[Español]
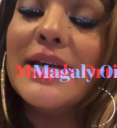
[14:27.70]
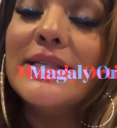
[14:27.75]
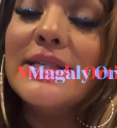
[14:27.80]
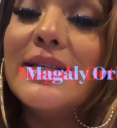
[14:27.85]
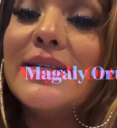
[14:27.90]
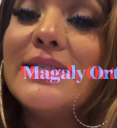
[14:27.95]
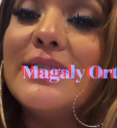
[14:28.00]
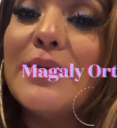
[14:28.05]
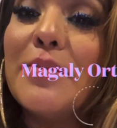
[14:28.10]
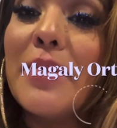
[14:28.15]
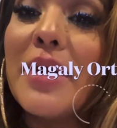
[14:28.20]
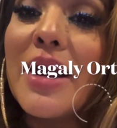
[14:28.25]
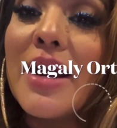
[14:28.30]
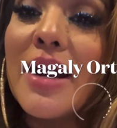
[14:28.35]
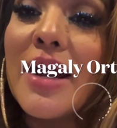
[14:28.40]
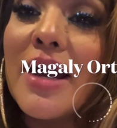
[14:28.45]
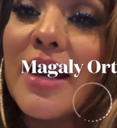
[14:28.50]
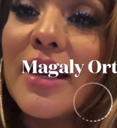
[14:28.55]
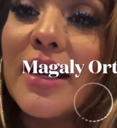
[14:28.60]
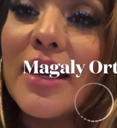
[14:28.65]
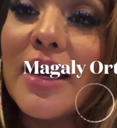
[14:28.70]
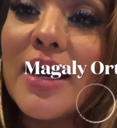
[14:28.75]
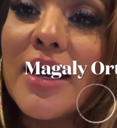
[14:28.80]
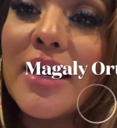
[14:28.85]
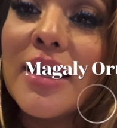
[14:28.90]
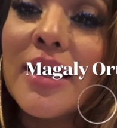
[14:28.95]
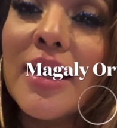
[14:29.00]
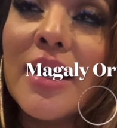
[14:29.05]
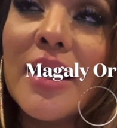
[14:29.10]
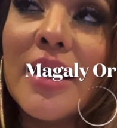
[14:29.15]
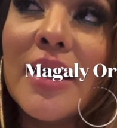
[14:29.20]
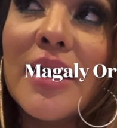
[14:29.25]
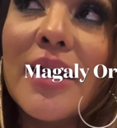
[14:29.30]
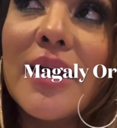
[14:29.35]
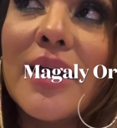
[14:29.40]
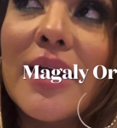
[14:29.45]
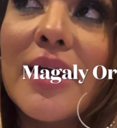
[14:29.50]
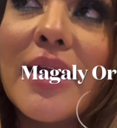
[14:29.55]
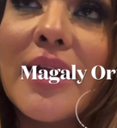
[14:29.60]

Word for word: y esta semana ella